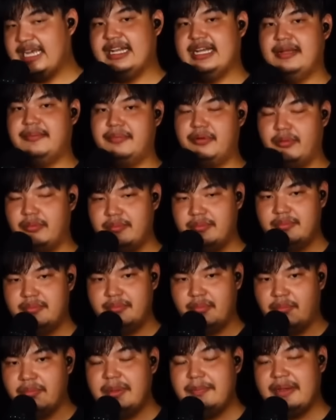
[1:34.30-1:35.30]
ใช่ครับผม
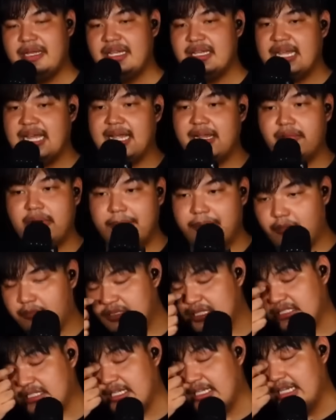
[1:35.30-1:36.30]
ผมมีปณิธานว่า
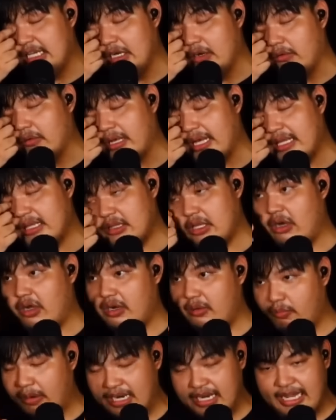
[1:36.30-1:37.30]
ผมอยากจะเดี่ยว แค่
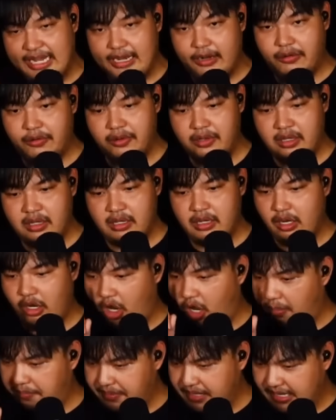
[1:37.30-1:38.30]
ตอนวันเดียว
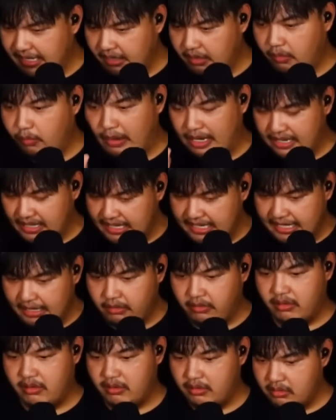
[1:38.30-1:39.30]
รอบเดียววัน
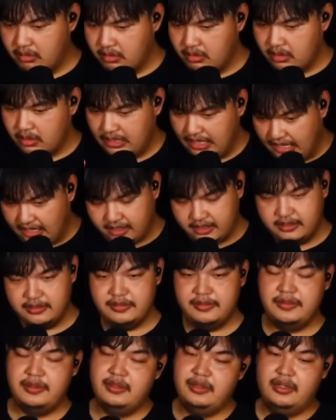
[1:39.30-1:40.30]
เดียว เลิก
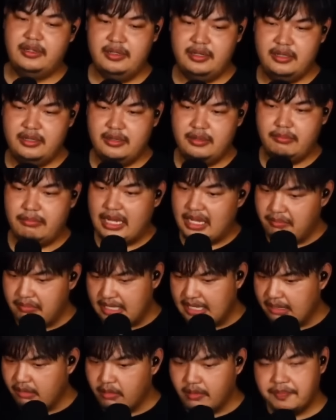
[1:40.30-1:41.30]

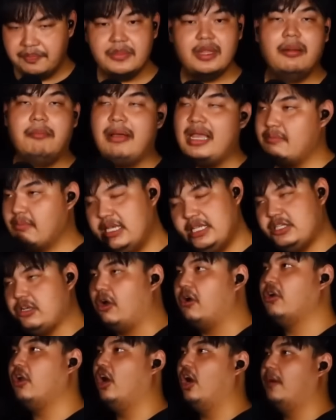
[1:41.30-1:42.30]
ไม่มีไม่มี
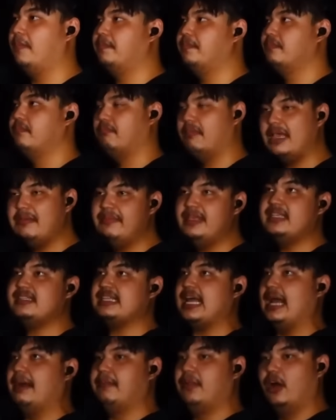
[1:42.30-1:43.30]
สองรอบ ไม่
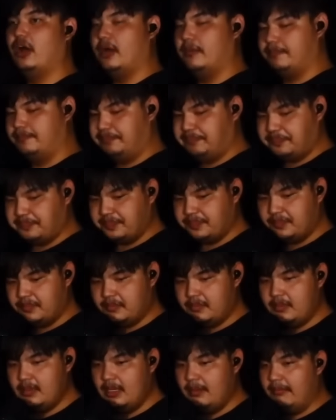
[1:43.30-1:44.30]
มีสามรอบ
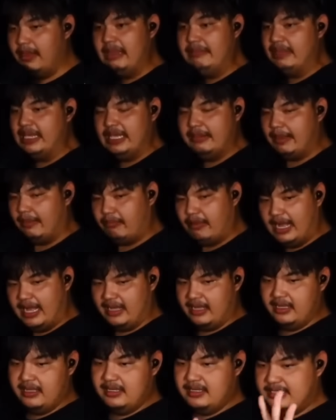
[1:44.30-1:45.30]
ไม่มีแบบ
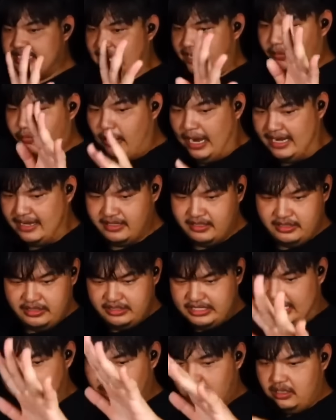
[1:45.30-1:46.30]
ว่าเจ็ดวัน
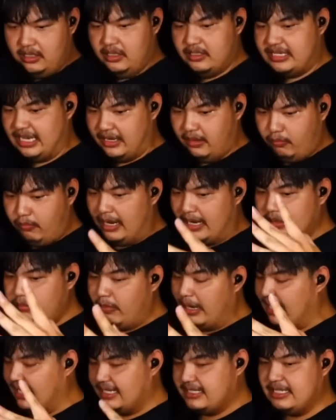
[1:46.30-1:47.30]
เจ็ดเจ็ด
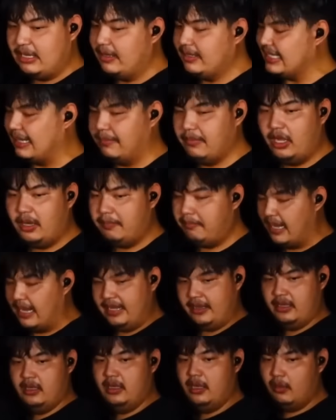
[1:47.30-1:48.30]
วันวันละสองสามรอบ
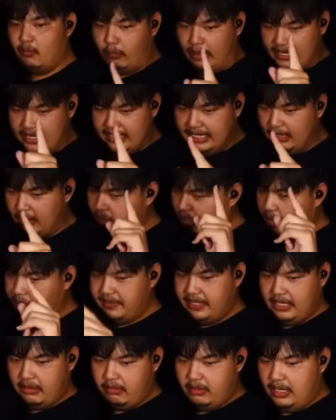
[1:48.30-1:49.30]
ไม่ วันเดียว
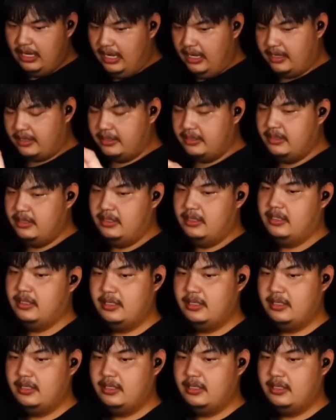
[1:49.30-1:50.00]
รอบเดียวเลิก